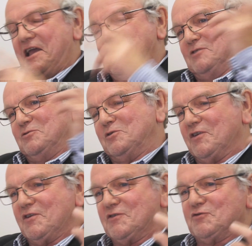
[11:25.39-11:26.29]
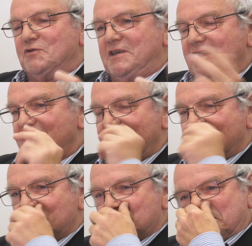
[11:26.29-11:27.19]
Et il est tout le temps dans son île, à
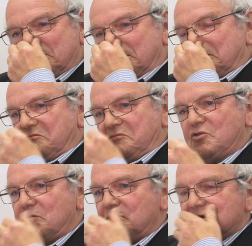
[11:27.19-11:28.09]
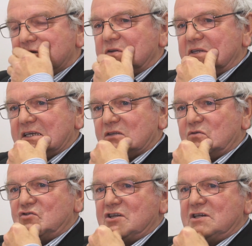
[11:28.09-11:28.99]
l'île Rousse. Un homme extraordinaire,
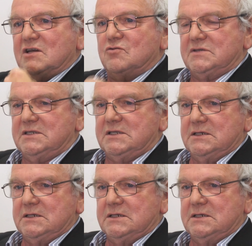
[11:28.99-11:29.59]
d'une générosité.